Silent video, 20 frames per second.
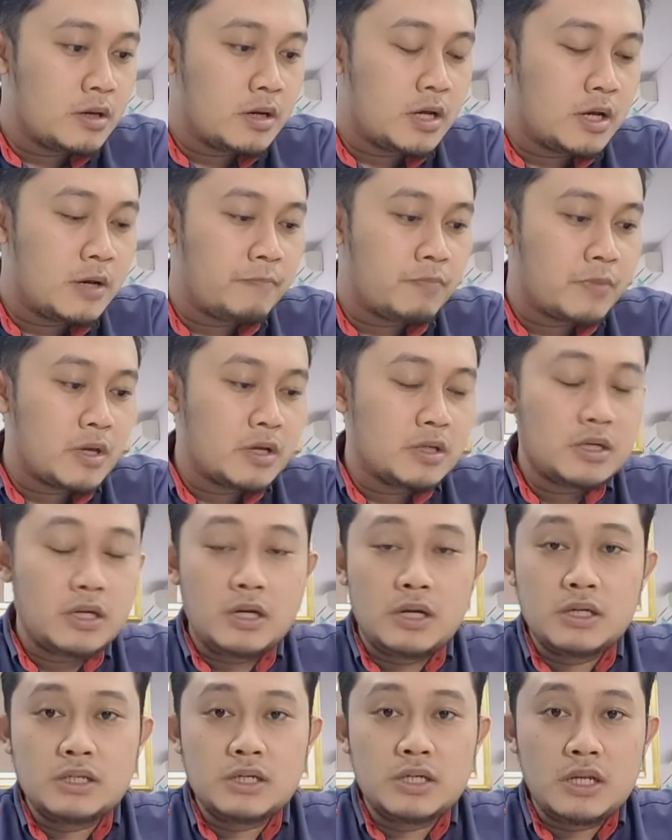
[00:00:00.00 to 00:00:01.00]
Nah jadi
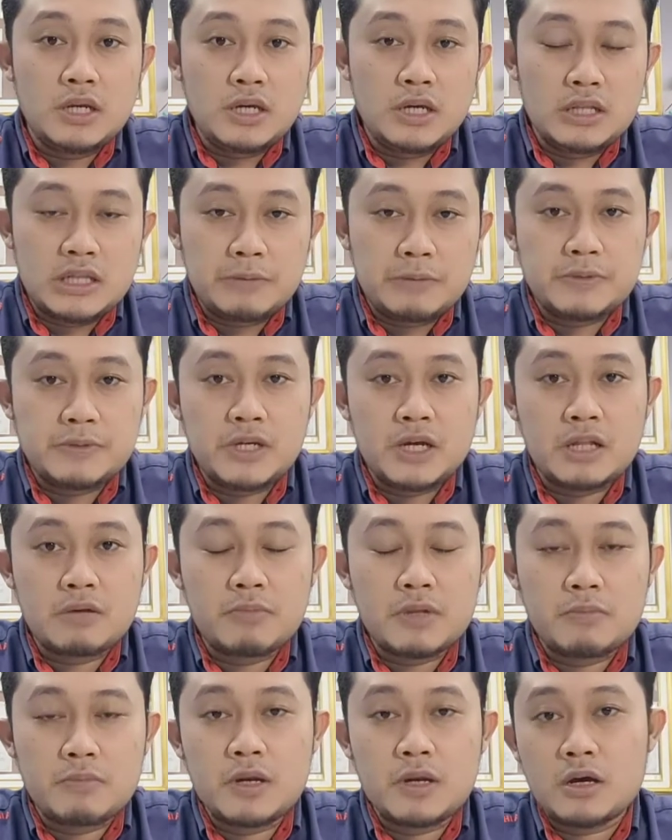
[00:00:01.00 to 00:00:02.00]
di sini tipsnya
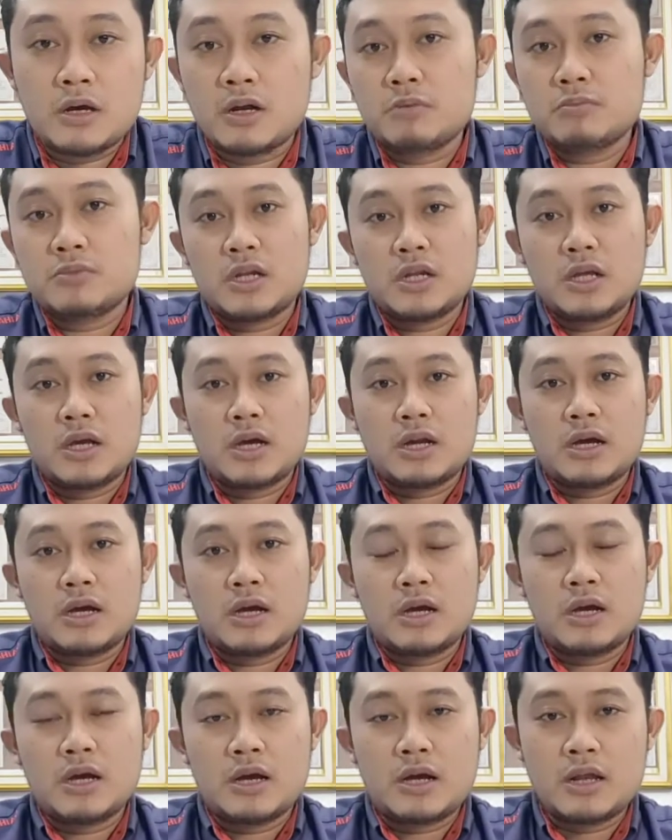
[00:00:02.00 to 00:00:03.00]
teman-teman kalau misalnya
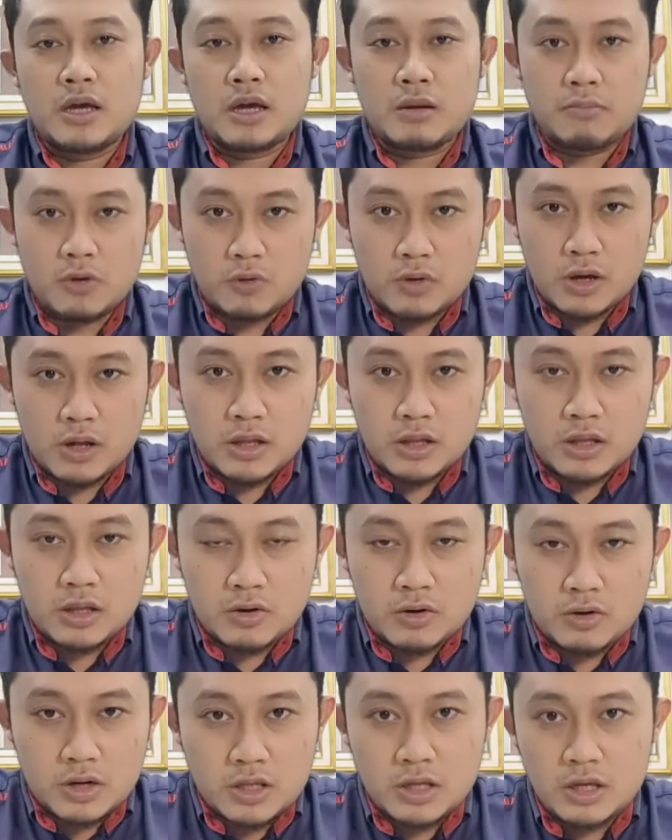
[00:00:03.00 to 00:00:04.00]
kalian mau ganti
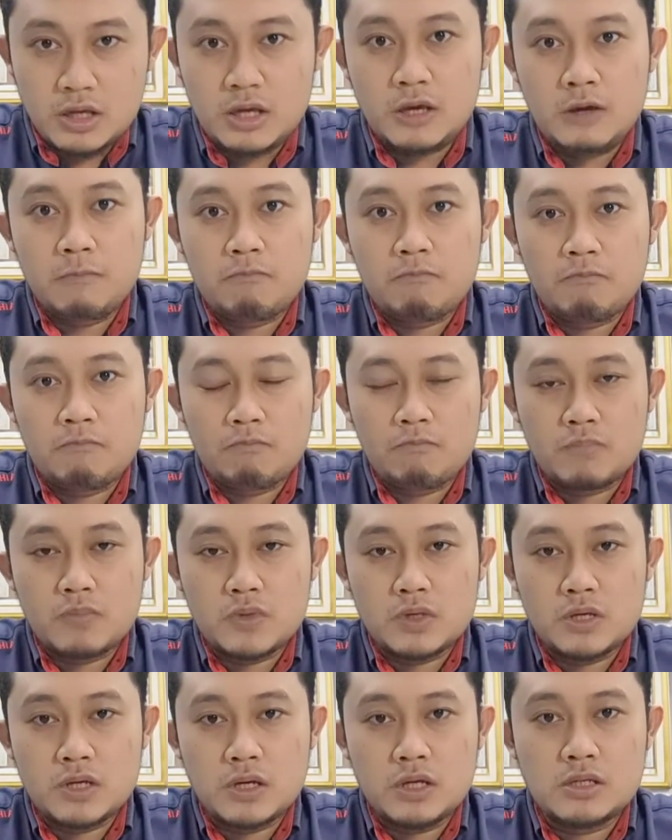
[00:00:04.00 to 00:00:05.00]
oli,
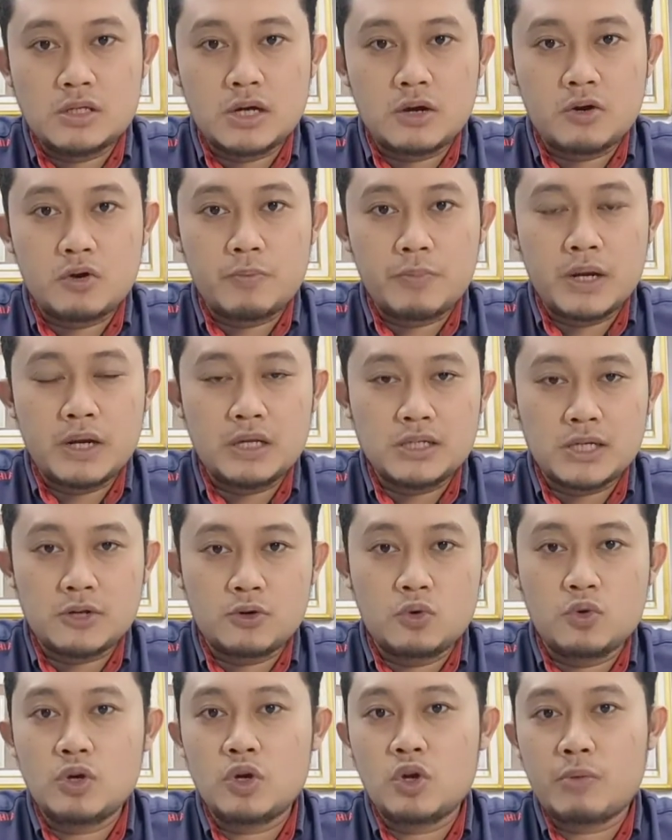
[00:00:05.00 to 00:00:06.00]
jadi jangan lupa dicek
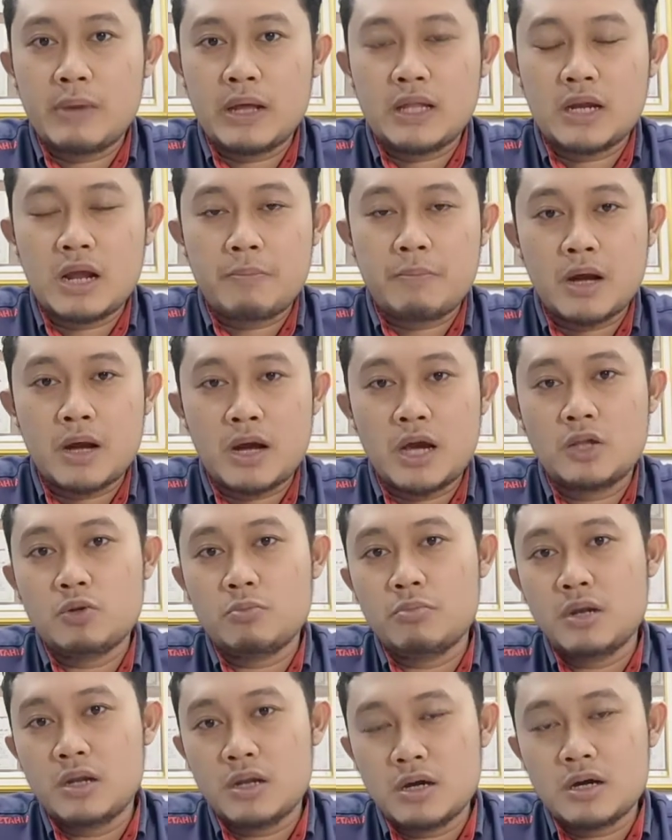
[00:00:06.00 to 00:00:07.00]
dulu kilometer apakah itu
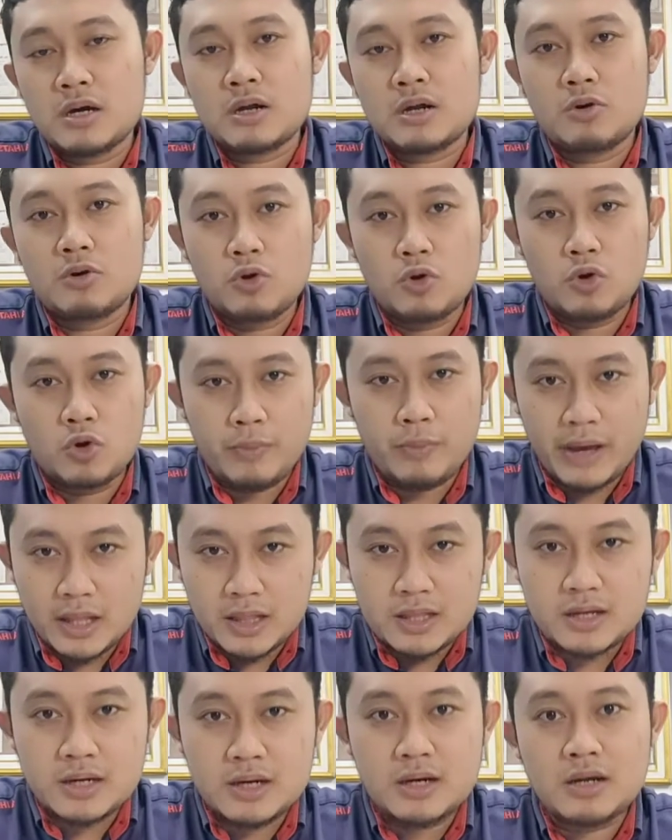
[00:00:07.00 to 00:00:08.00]
benar
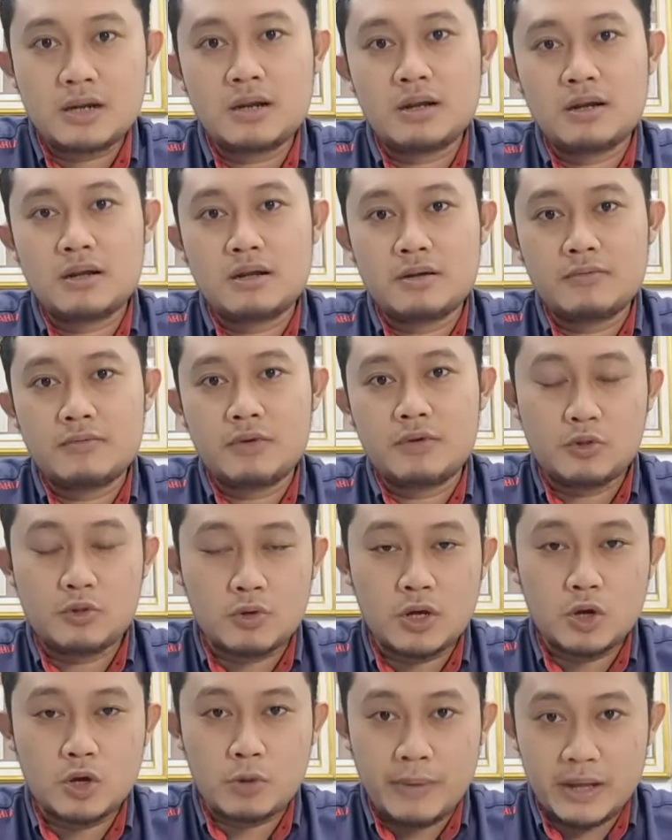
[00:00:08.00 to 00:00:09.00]
odometer itu
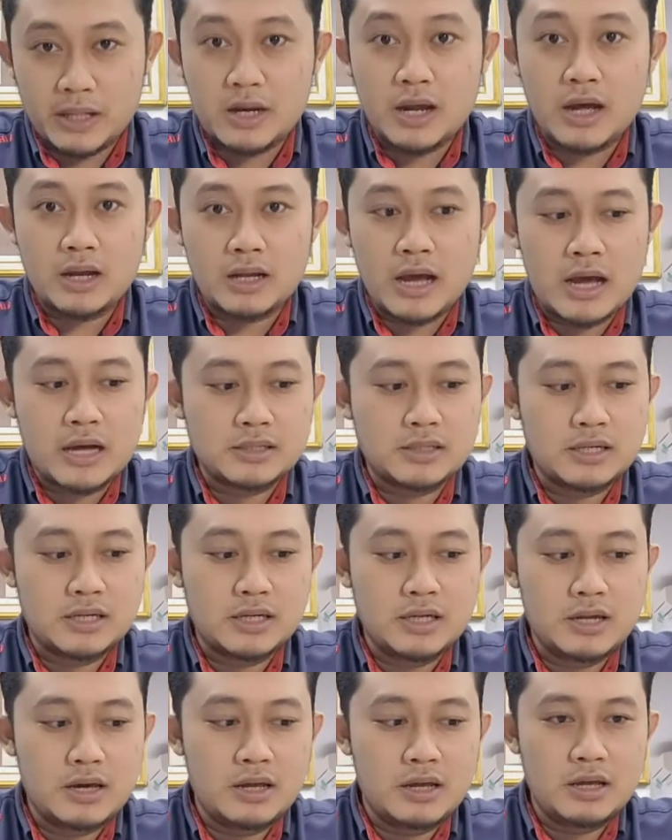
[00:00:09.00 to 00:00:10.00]
kilometer
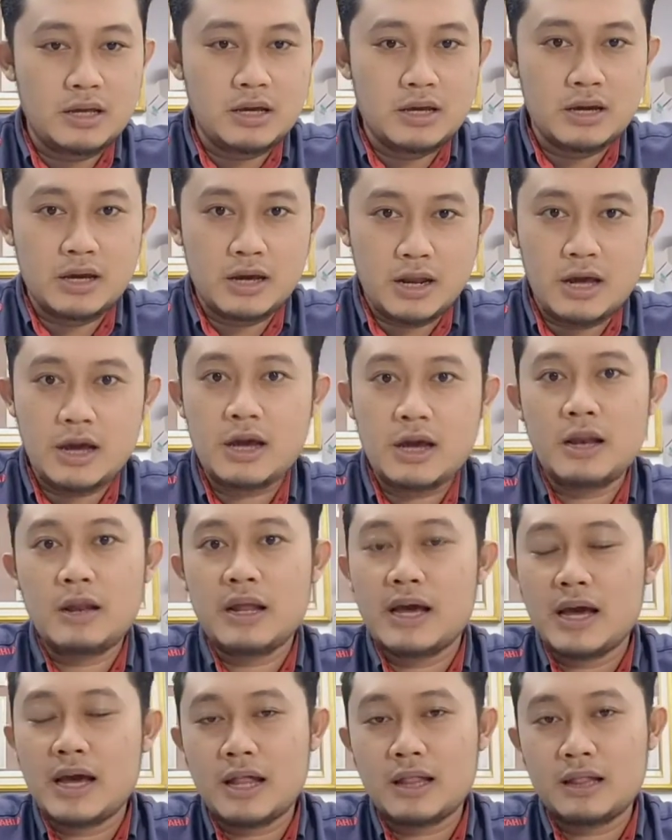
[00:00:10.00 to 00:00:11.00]
asli dari kendaraan
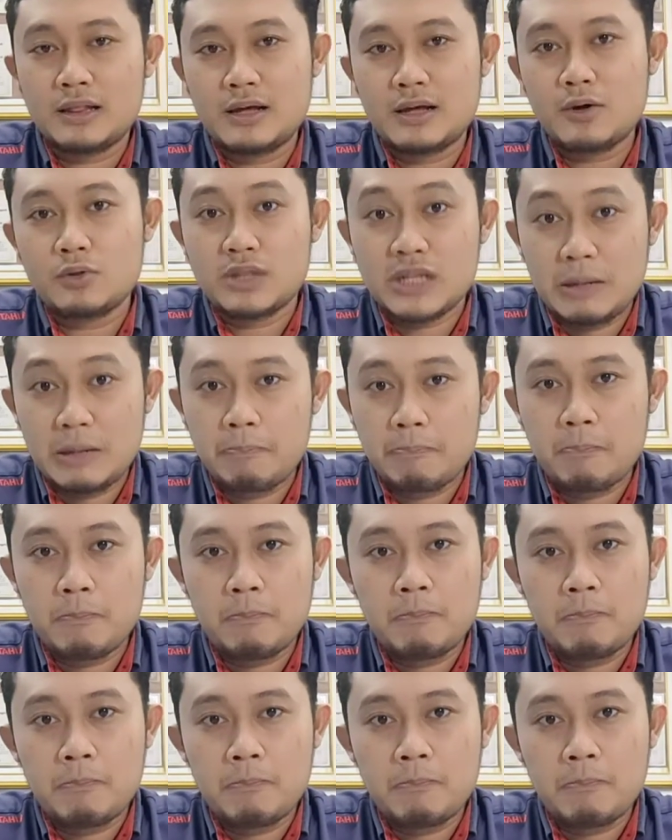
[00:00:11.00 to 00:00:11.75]
atau trip.